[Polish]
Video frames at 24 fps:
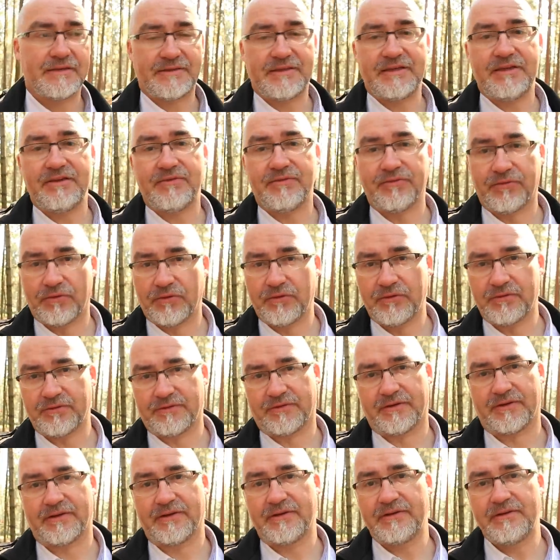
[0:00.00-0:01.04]
Sie
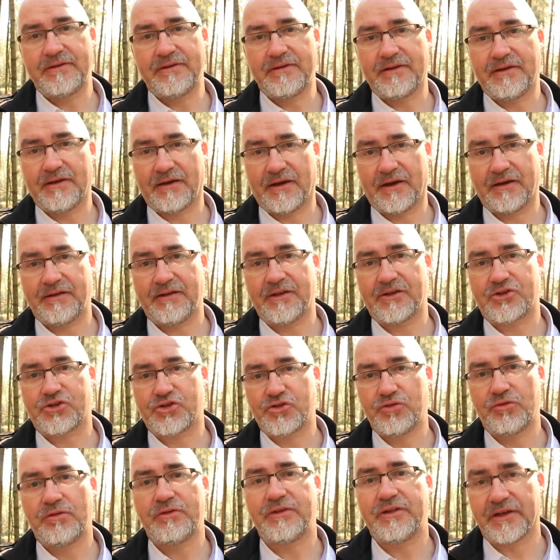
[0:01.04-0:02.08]
wurde eine
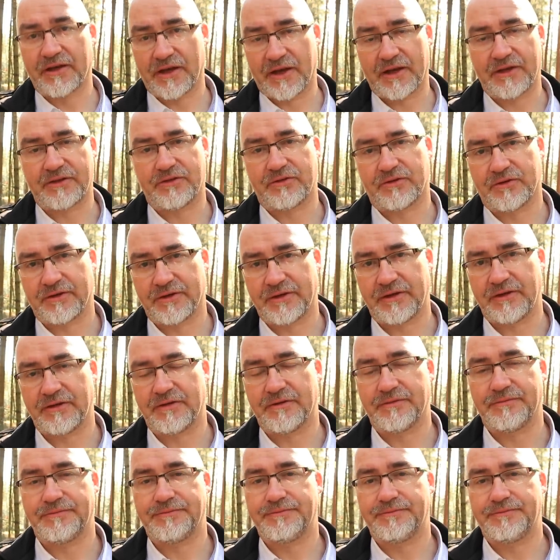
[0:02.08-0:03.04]
Schuldirektorin.